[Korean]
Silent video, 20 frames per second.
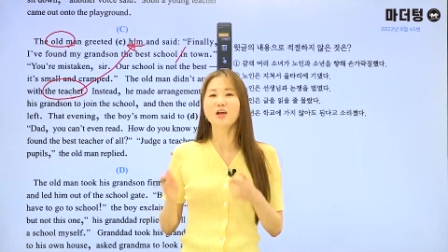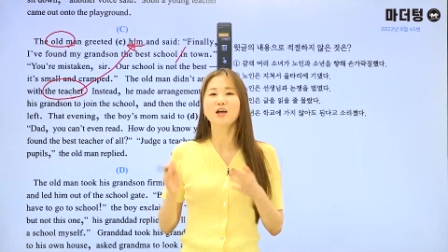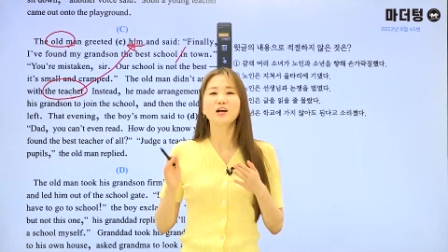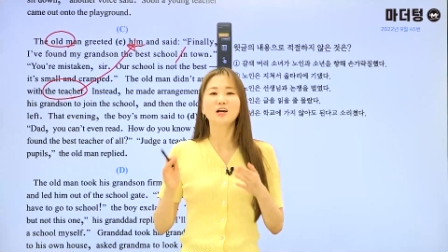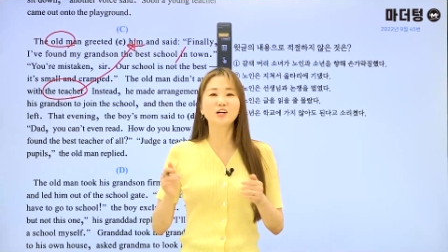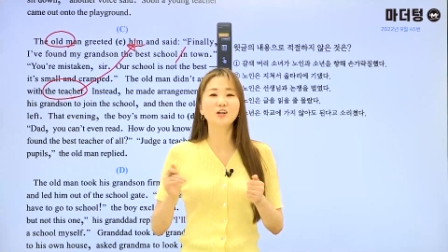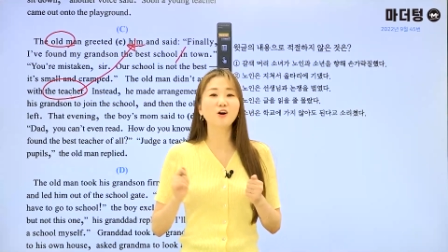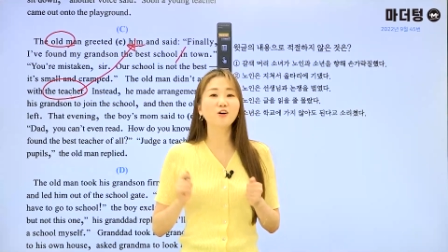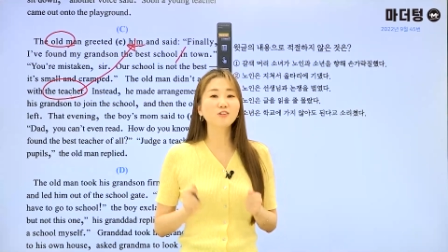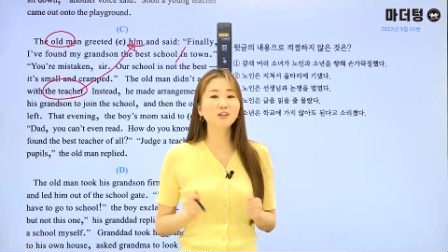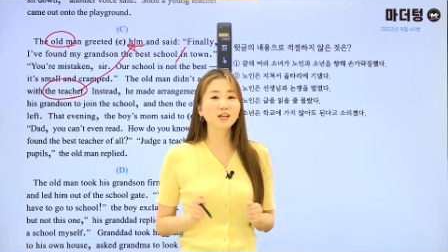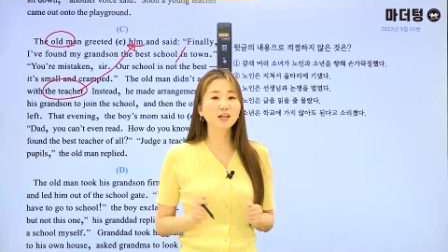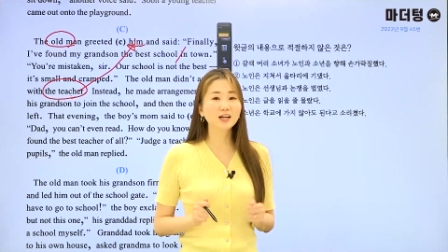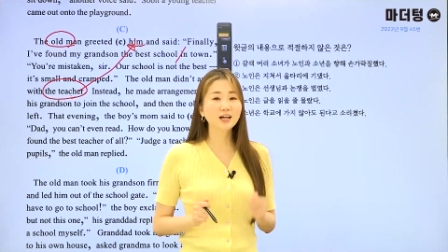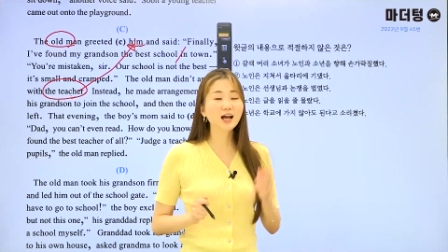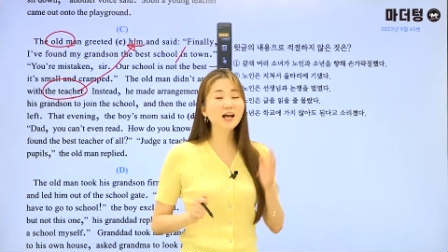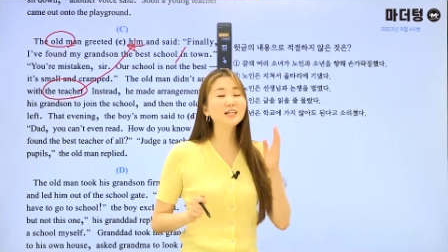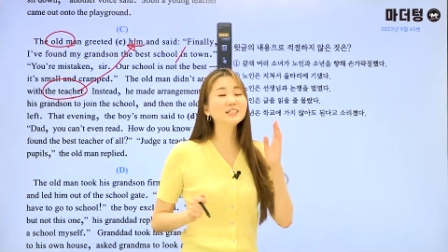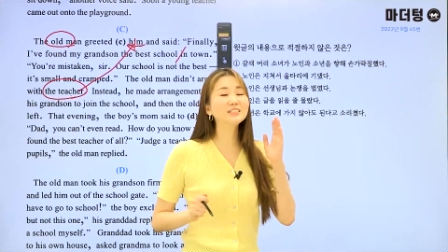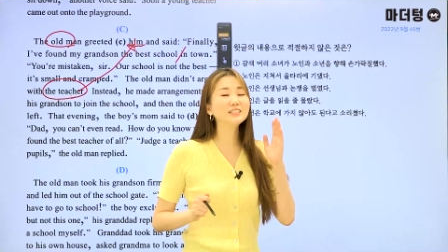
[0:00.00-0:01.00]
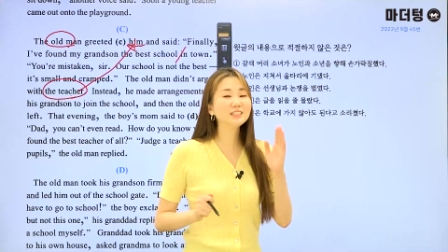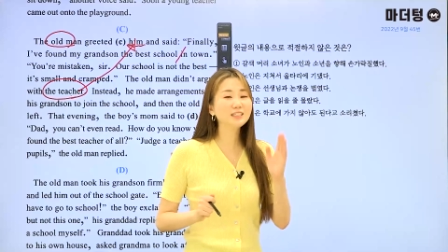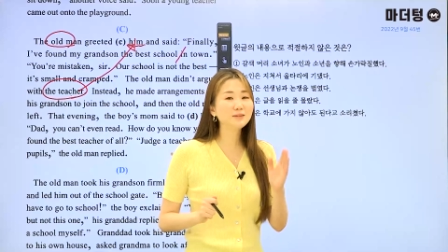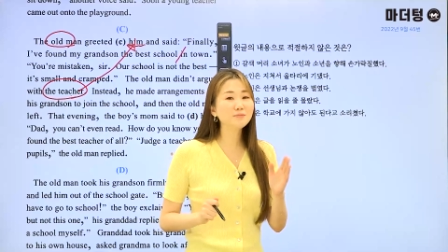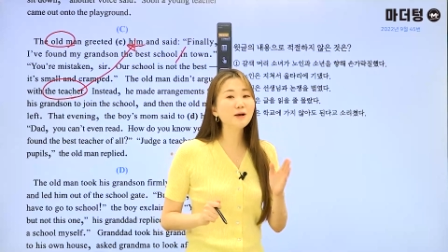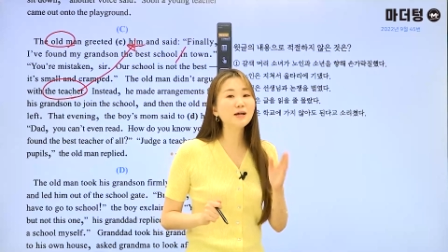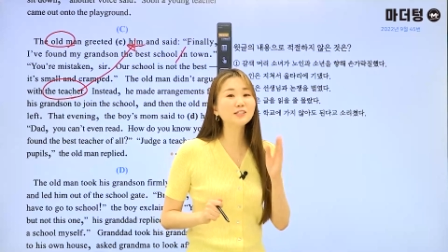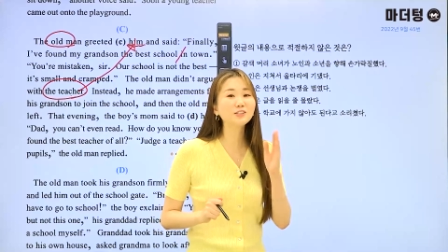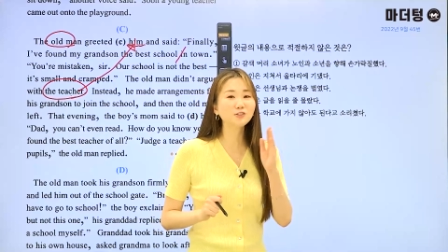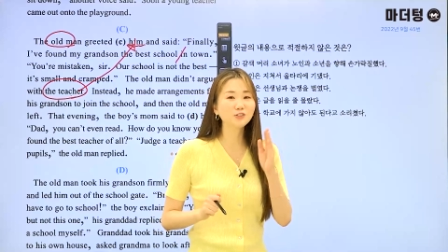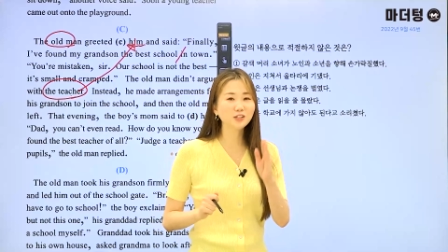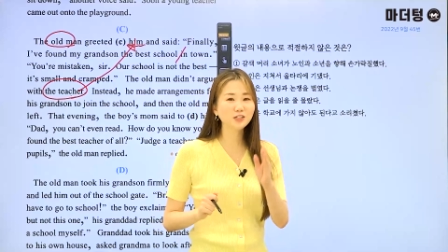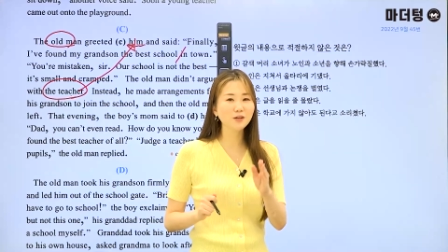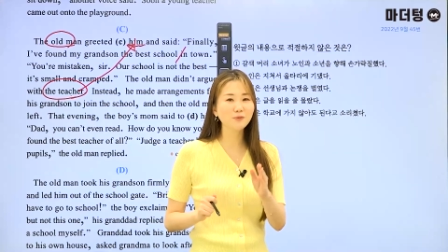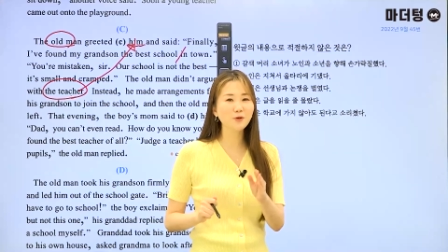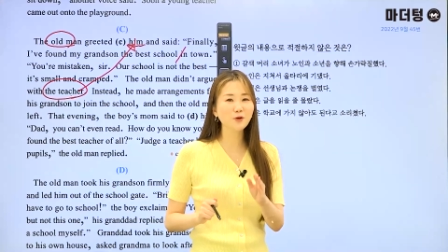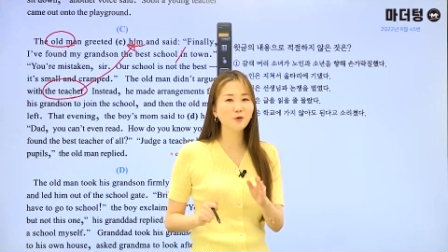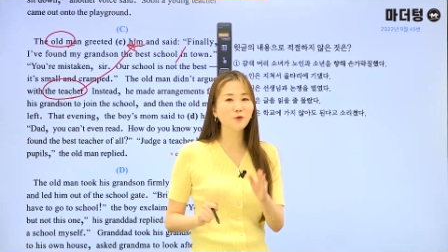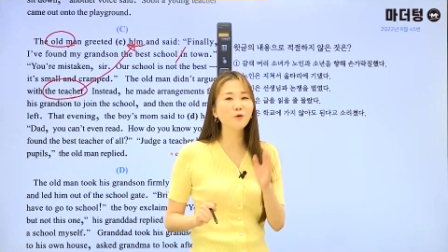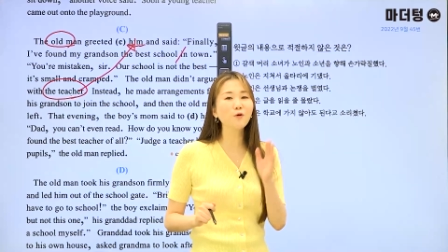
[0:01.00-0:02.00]
그러니까 C만
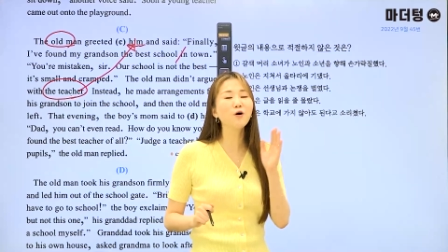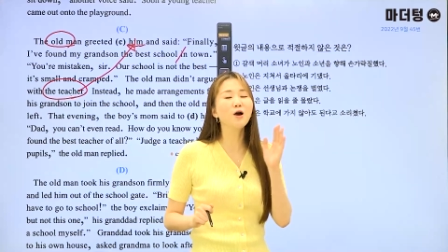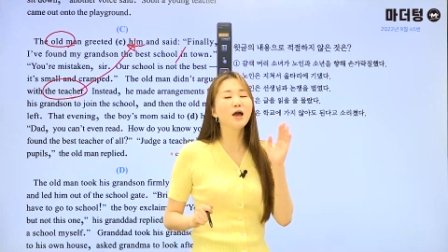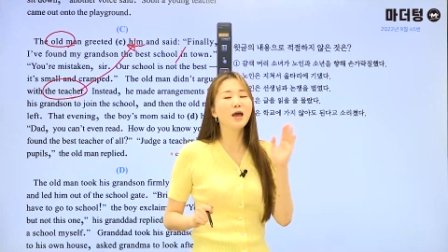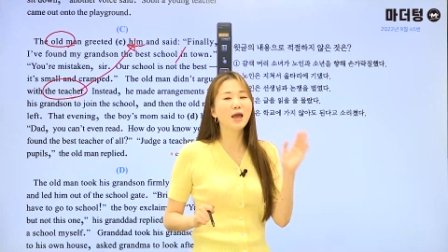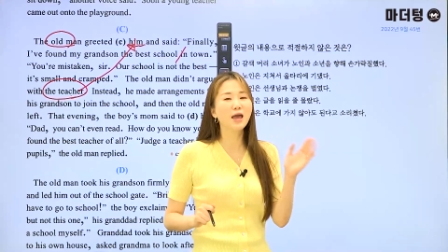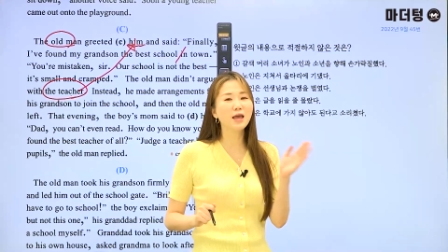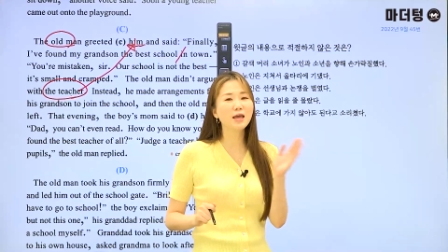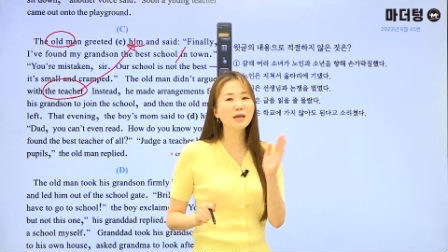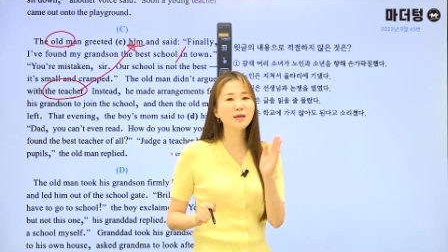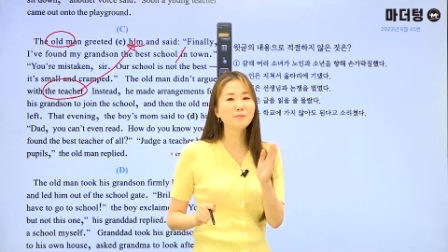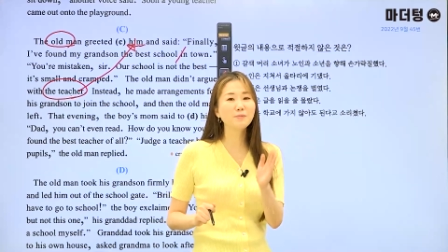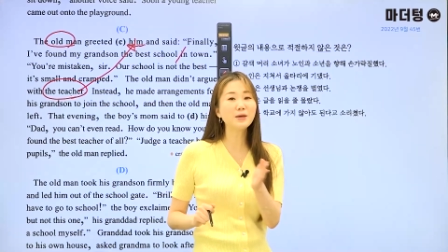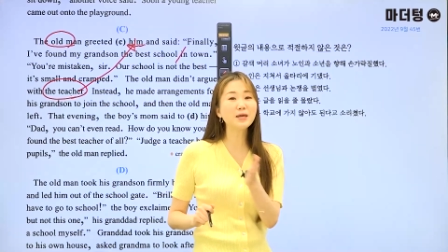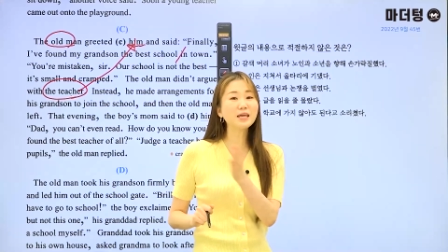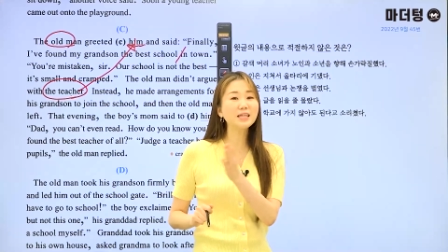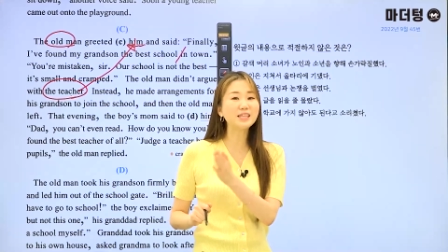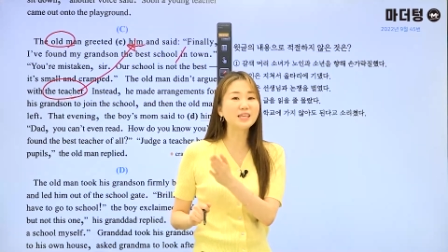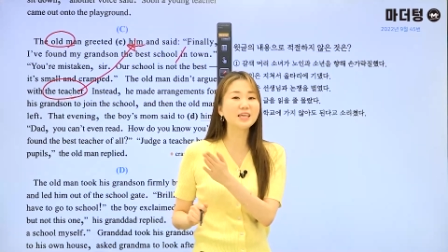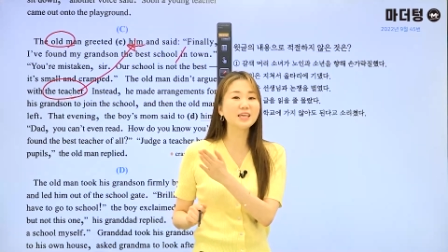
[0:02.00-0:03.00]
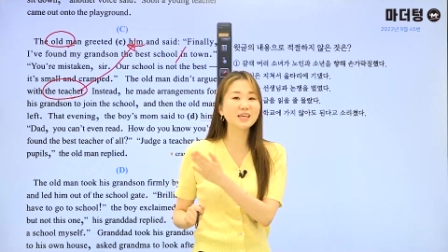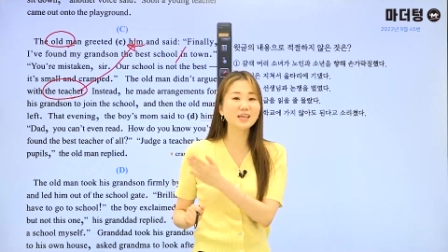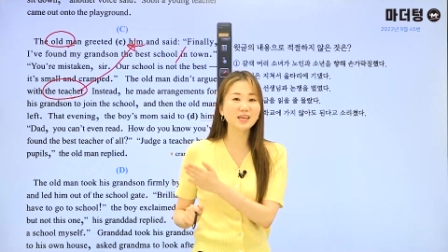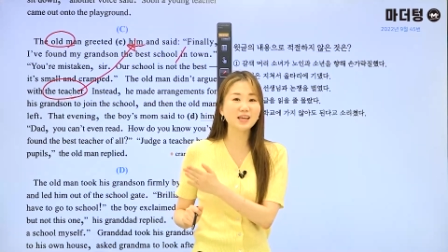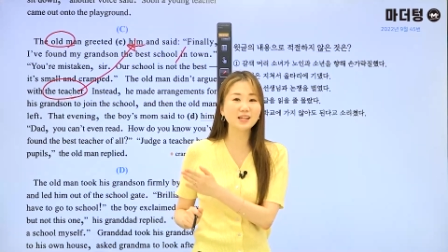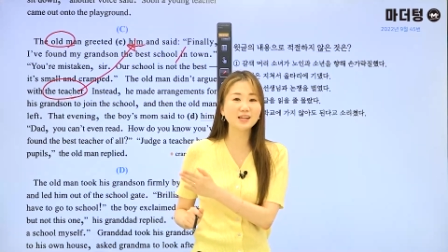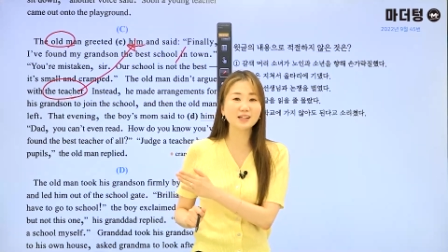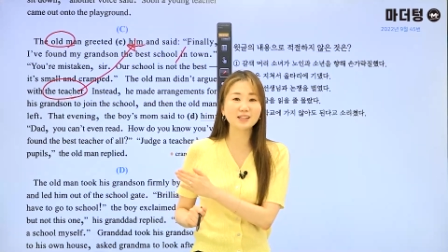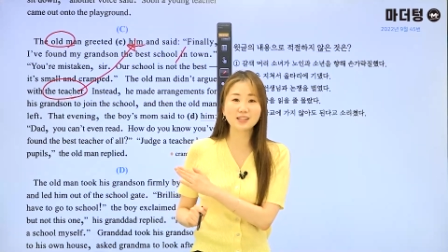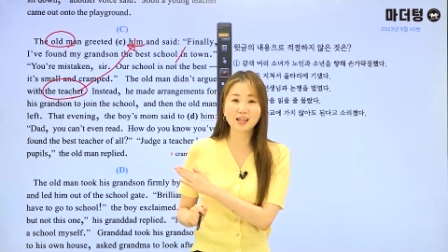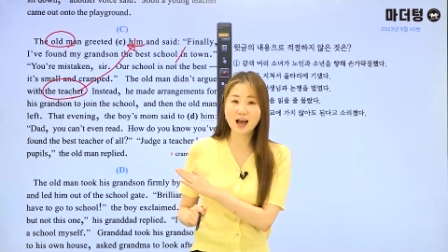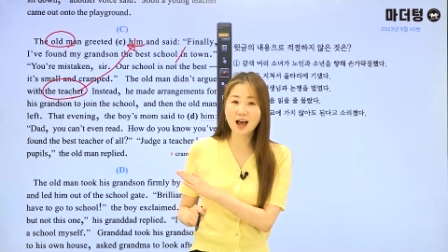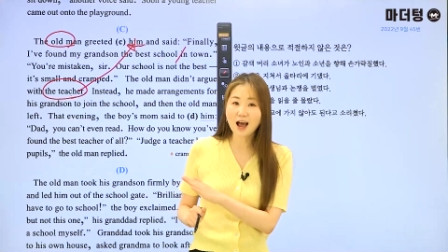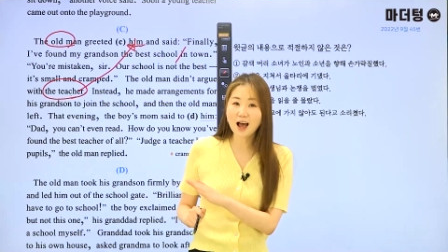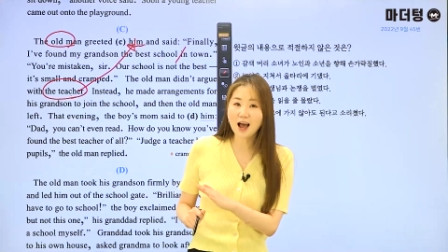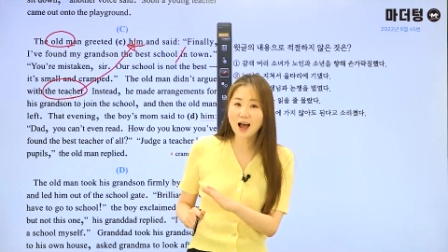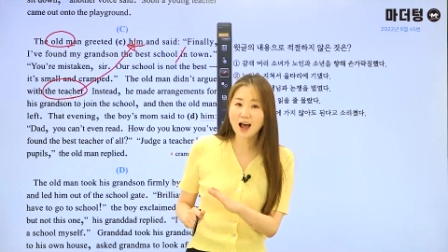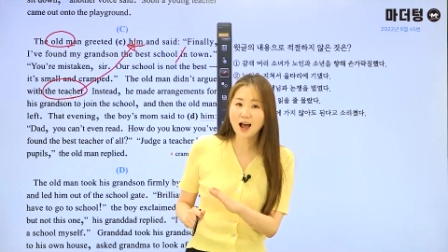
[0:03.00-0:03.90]
선생님이고 A, B, D, E는 다